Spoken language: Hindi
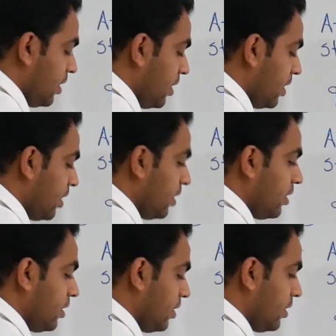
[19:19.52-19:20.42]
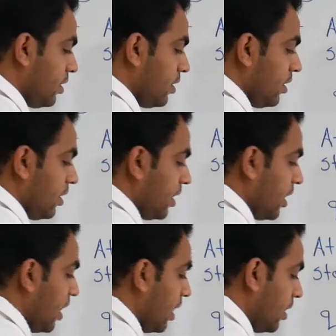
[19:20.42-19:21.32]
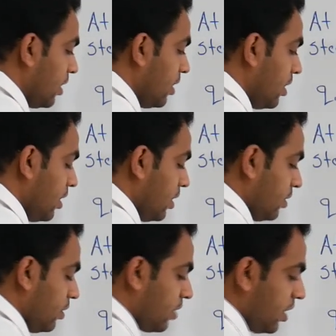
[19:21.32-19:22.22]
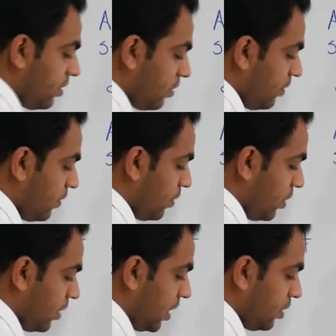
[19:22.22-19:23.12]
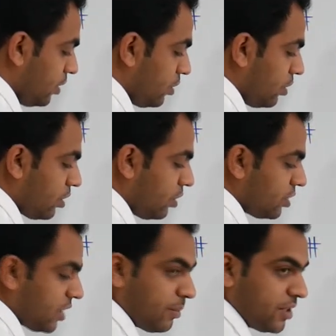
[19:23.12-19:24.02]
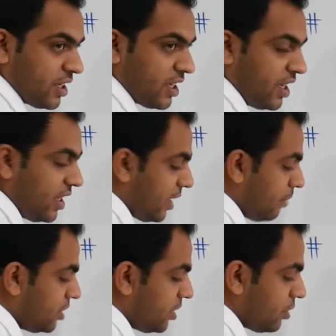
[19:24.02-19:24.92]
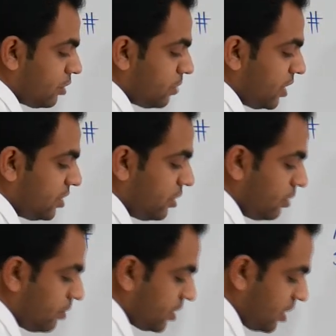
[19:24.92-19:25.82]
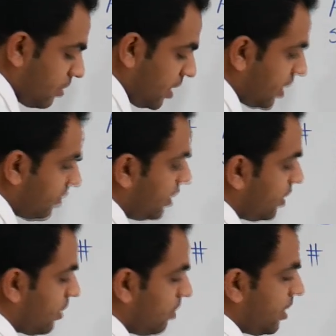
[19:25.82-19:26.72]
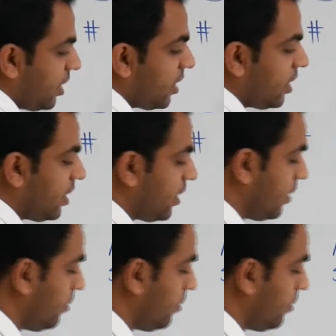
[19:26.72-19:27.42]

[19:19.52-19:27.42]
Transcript: ठीक है ना ये आर तो करंट कोई फ्लो नहीं हो रहा तो इन दोनों क्रॉस कैपेसिटर है ना कैपेसिटर क्रॉस पोटेंशियल ड्रॉप किसके बराबर आ गया वी के बराबर आ गया कि नहीं आ गया